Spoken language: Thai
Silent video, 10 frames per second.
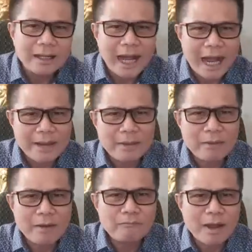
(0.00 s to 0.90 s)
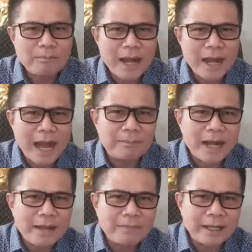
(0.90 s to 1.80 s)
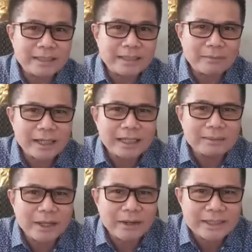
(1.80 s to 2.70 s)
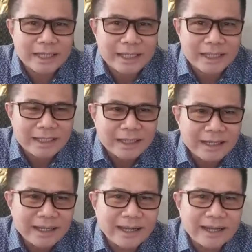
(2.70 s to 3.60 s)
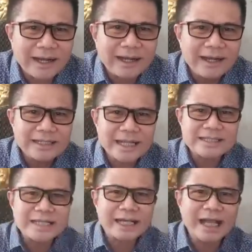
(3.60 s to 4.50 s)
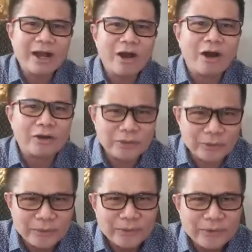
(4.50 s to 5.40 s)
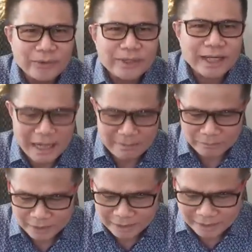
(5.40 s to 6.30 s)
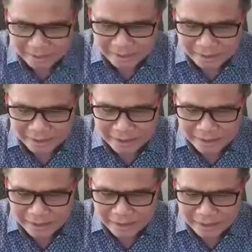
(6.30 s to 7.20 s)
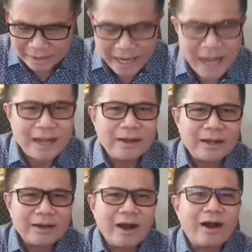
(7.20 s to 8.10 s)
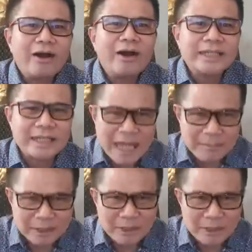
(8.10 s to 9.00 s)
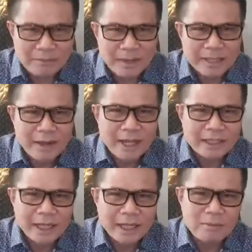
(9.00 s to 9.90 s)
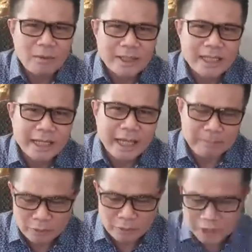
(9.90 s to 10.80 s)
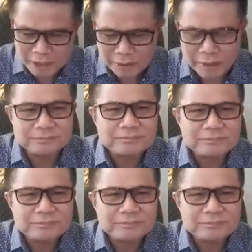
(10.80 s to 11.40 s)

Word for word: หายไปแวบแวบภาพหายไปเนื่องจากว่าคลื่นไม่ค่อยจะดีแต่เสียงยังออกอยู่นะครับฮะก็คอยติดตามกันต่อไปว่าเห็นบอกว่าจะเก็บอนุทินก่อน